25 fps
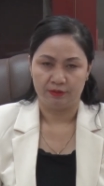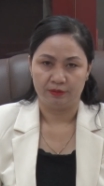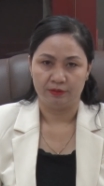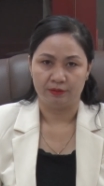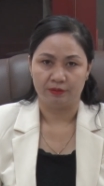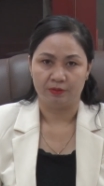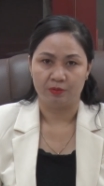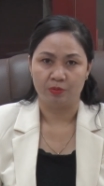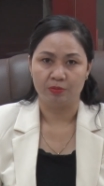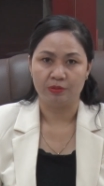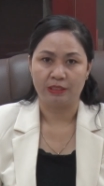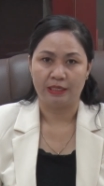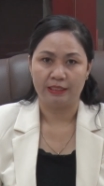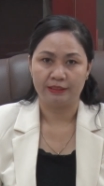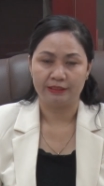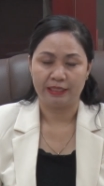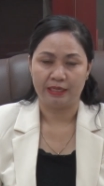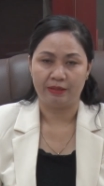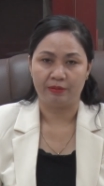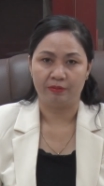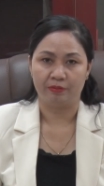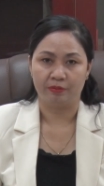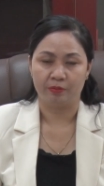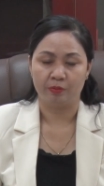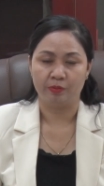ờ, cũng đã
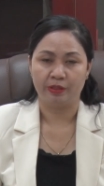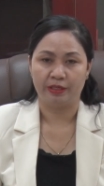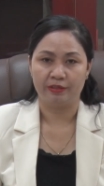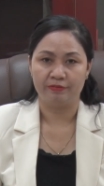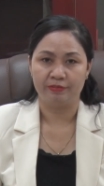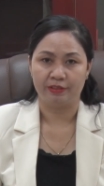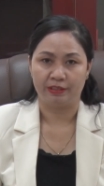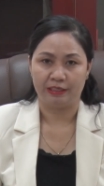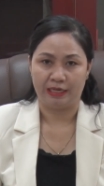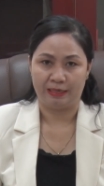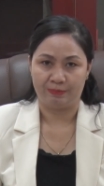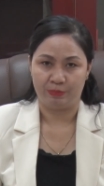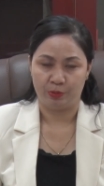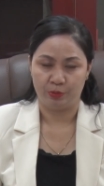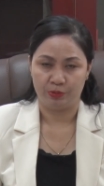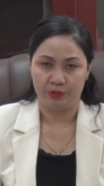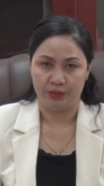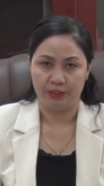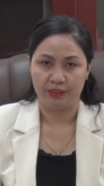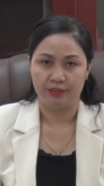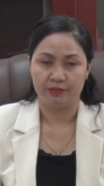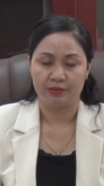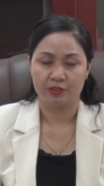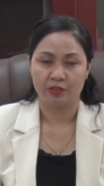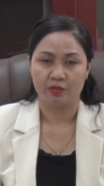tạo công an việc làm ổn
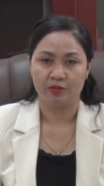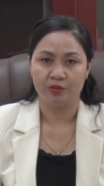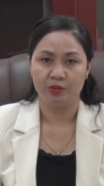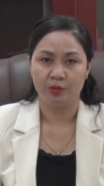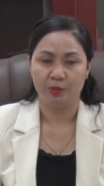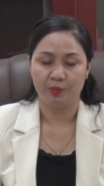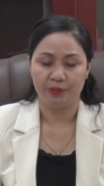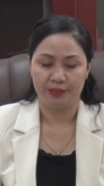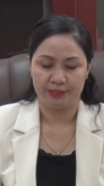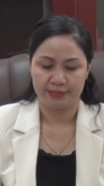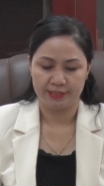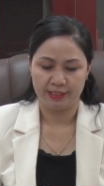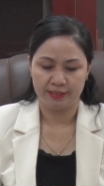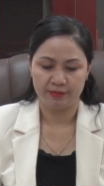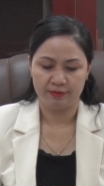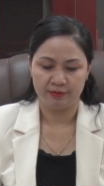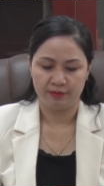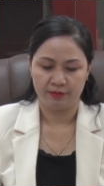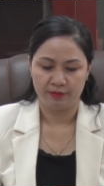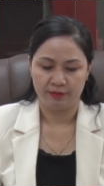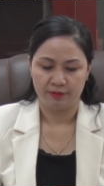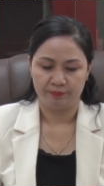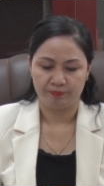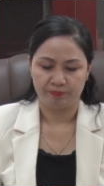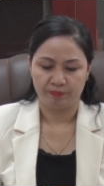định cho nhiều người dân
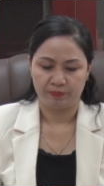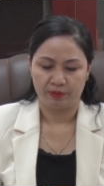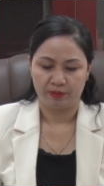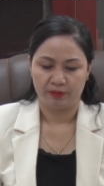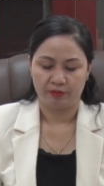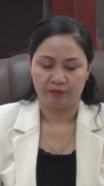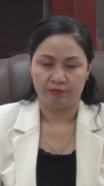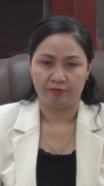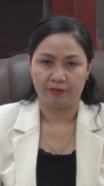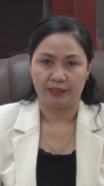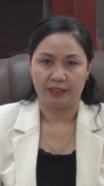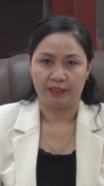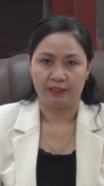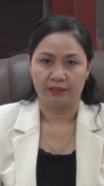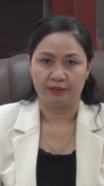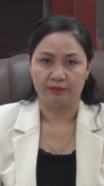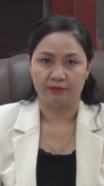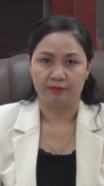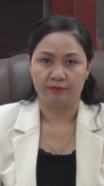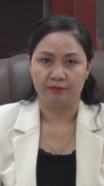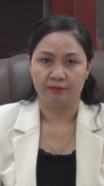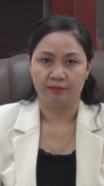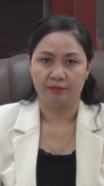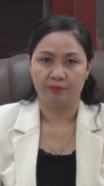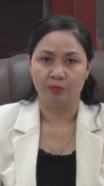
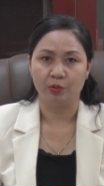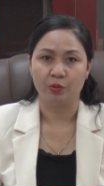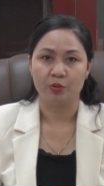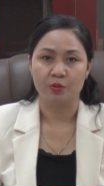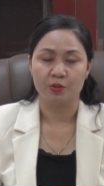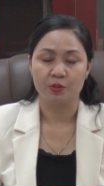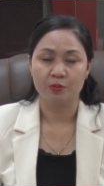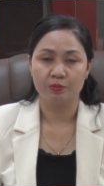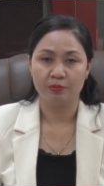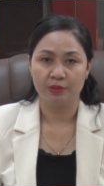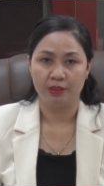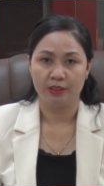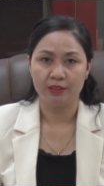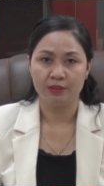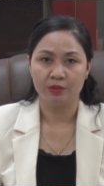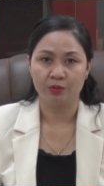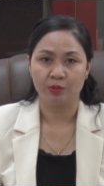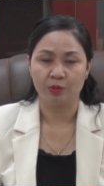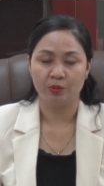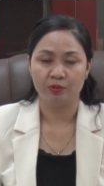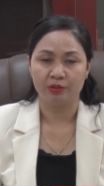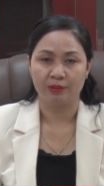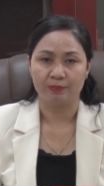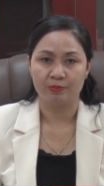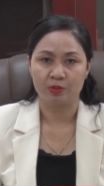và một nội dung nữa
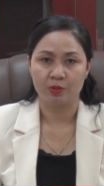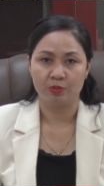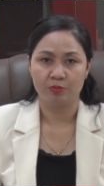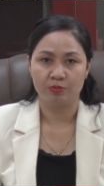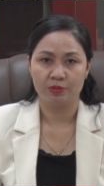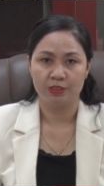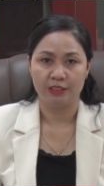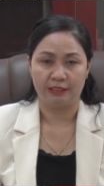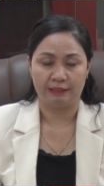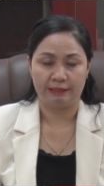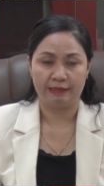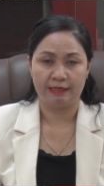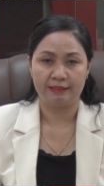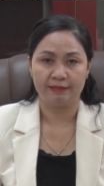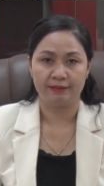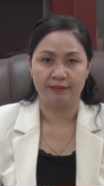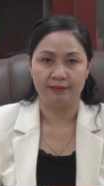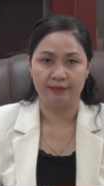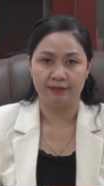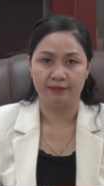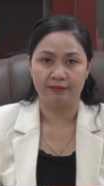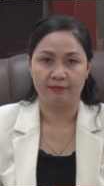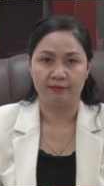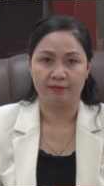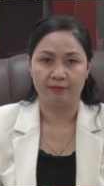chúng tôi tập trung triển khai thực
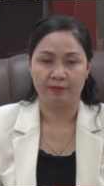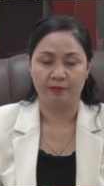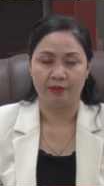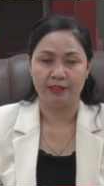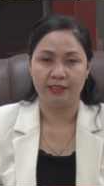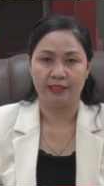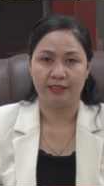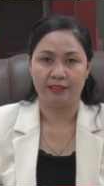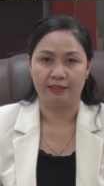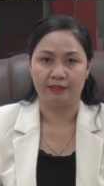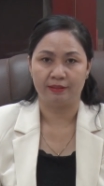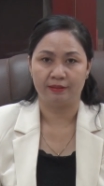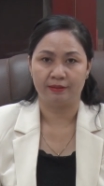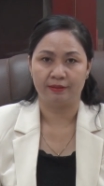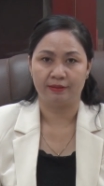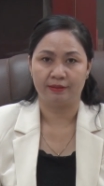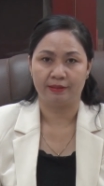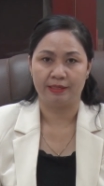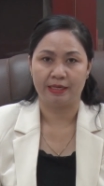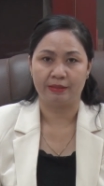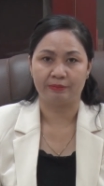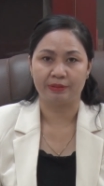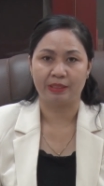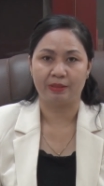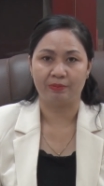hiện đó là
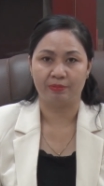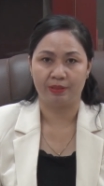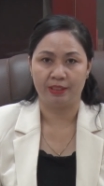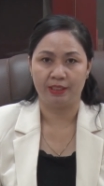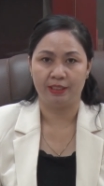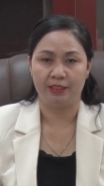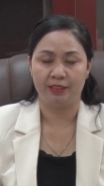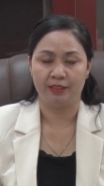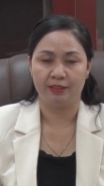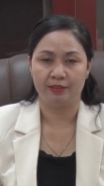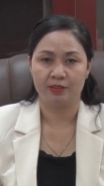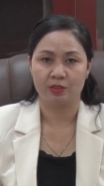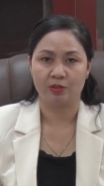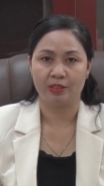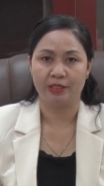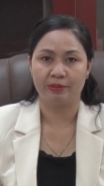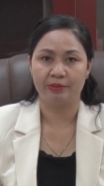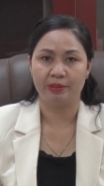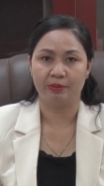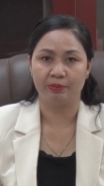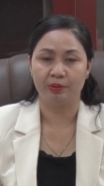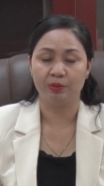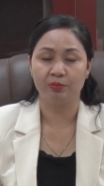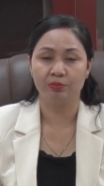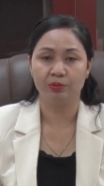đào tạo nghề cho lao
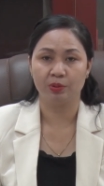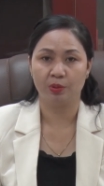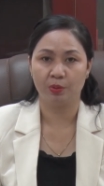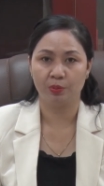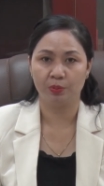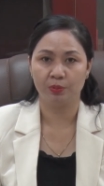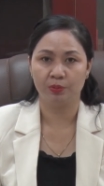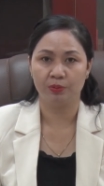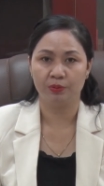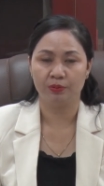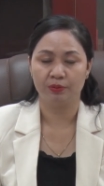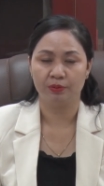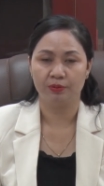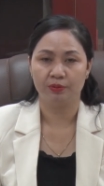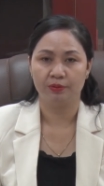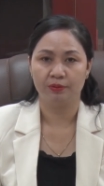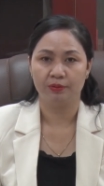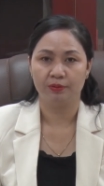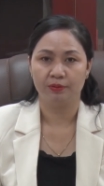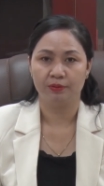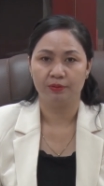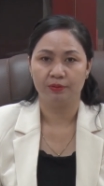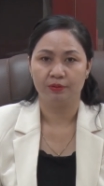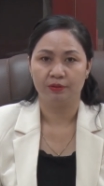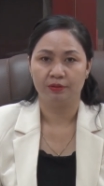động nông thôn
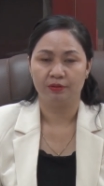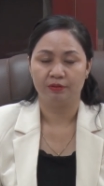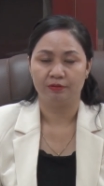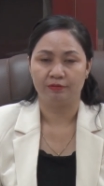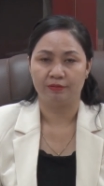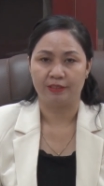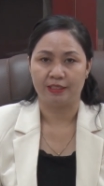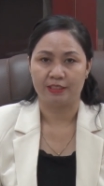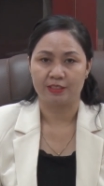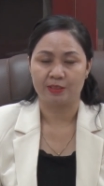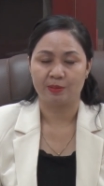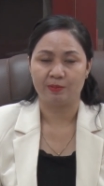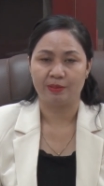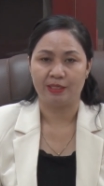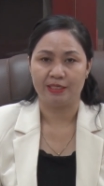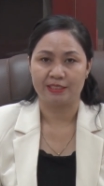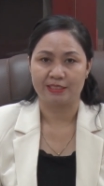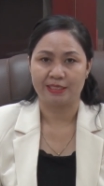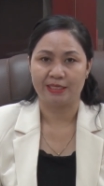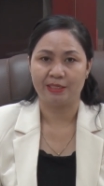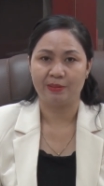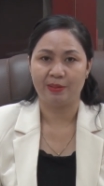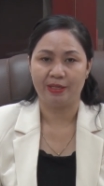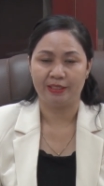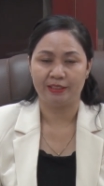và trong cả
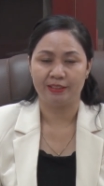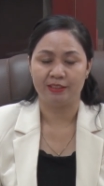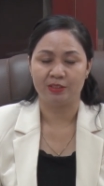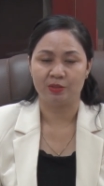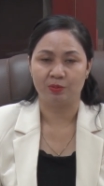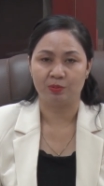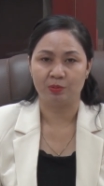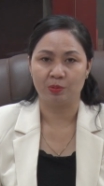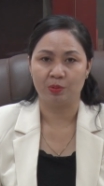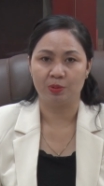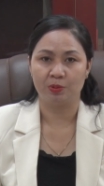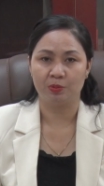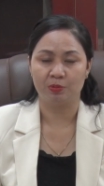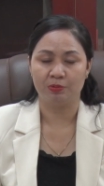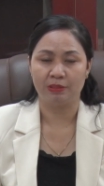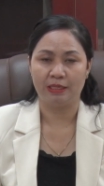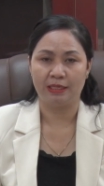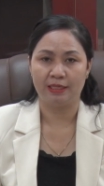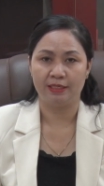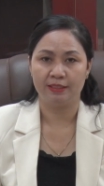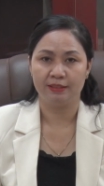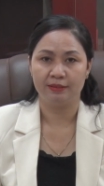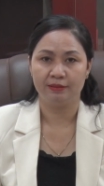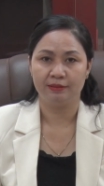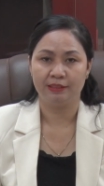giai đoạn thì chúng tôi cũng
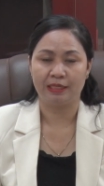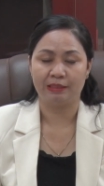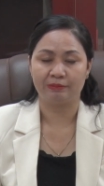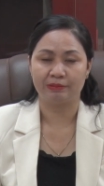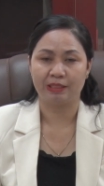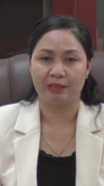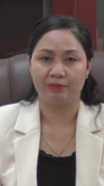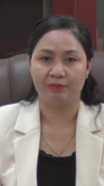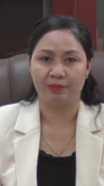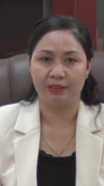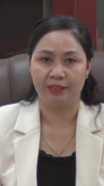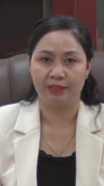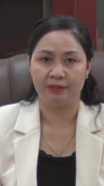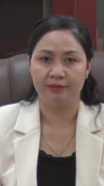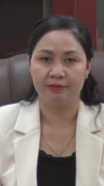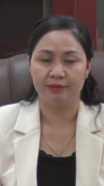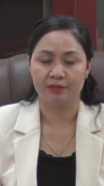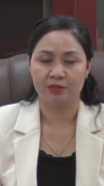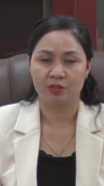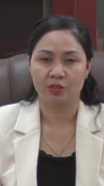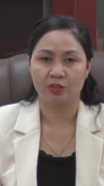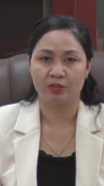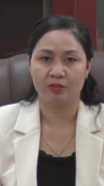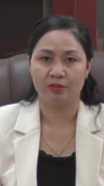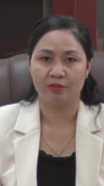đã đào tạo nghề
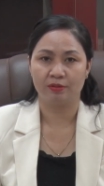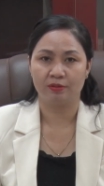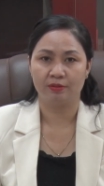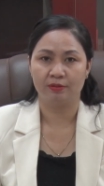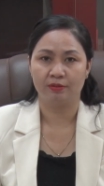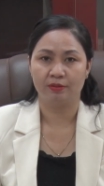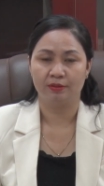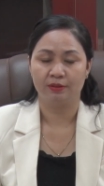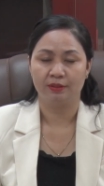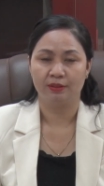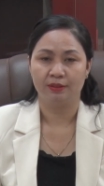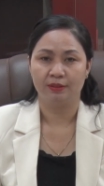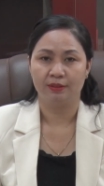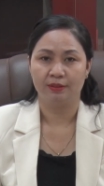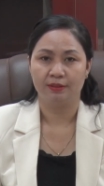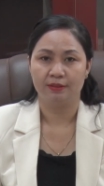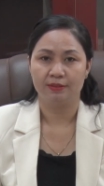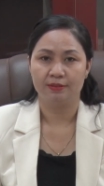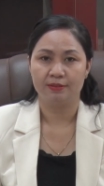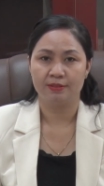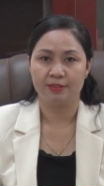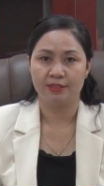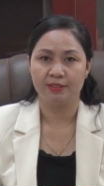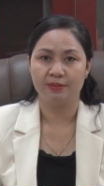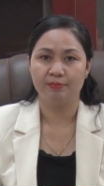được cho
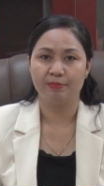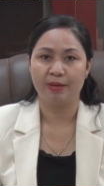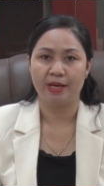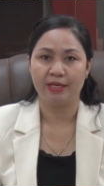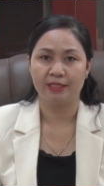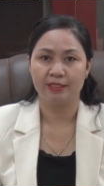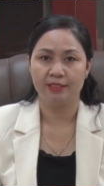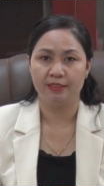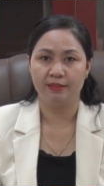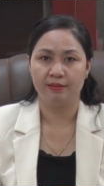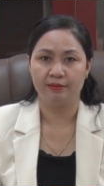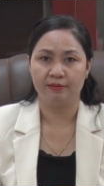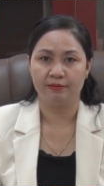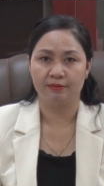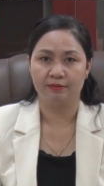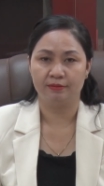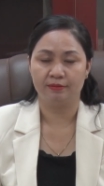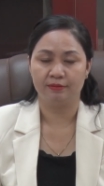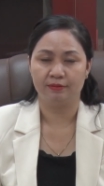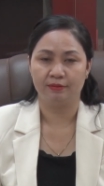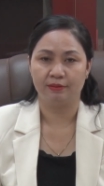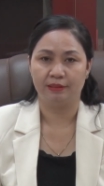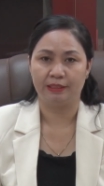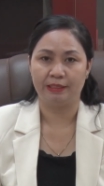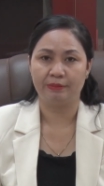trên 3.000
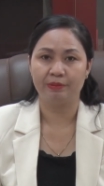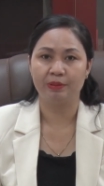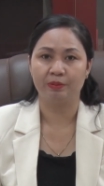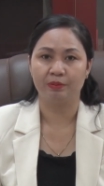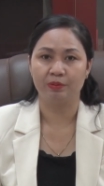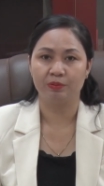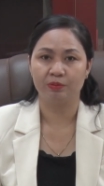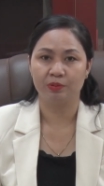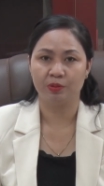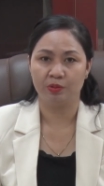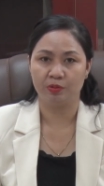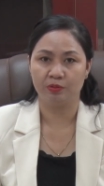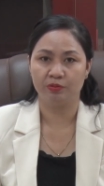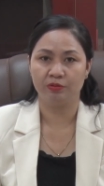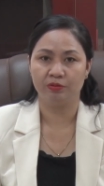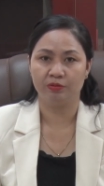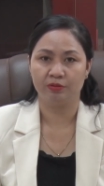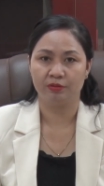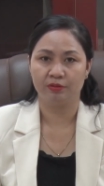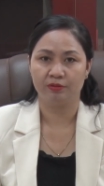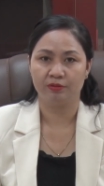lao động nông thôn